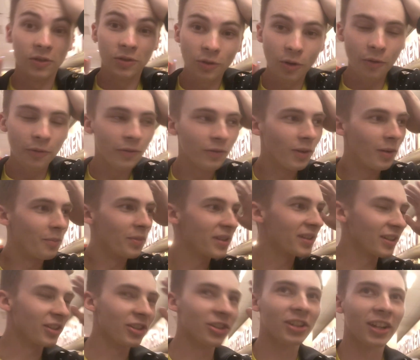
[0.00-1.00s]
So, für mich ein
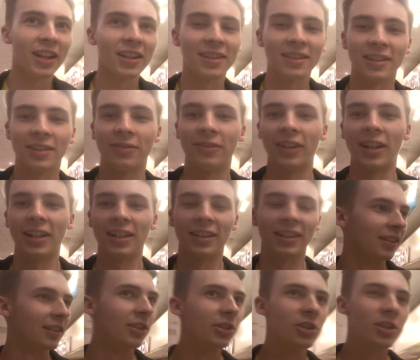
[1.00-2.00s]
bisschen stressig, weil
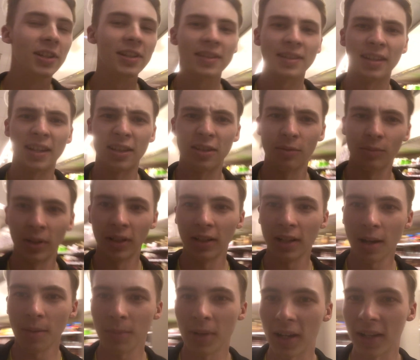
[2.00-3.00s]
die schließen jetzt und meine
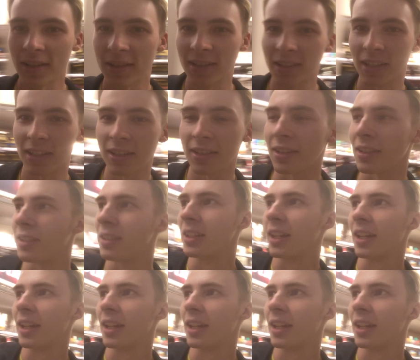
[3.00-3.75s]
Kamera ist richtig